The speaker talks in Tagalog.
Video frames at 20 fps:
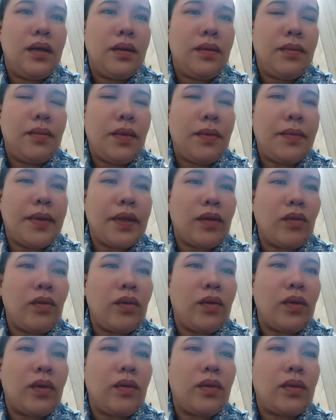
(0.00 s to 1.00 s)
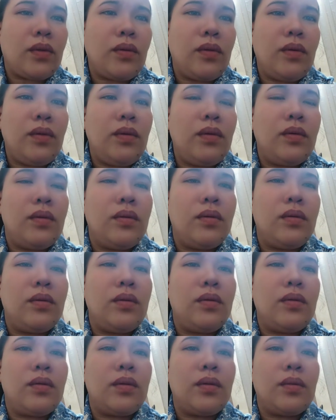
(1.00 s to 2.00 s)
Papatuloy ko to
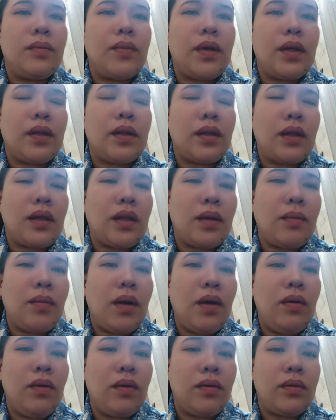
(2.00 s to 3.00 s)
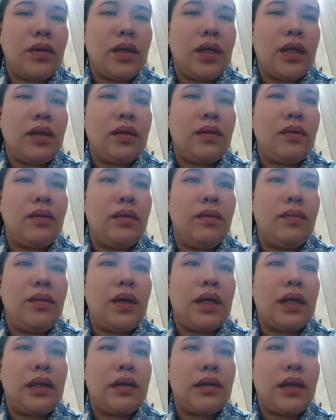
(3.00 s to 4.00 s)
yung pagtatrabaho ko dito
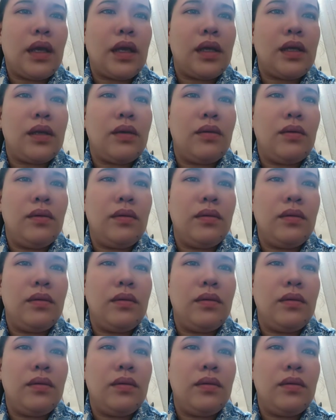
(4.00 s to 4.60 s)
para sa inyo.